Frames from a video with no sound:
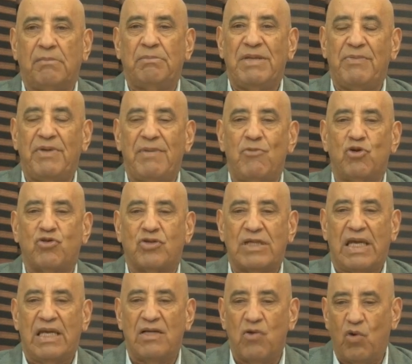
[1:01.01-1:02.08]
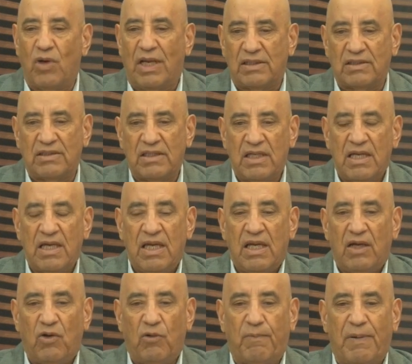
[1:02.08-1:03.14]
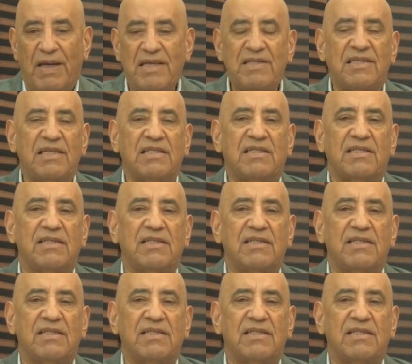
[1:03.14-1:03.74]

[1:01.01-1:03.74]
vivimos en olas. Los países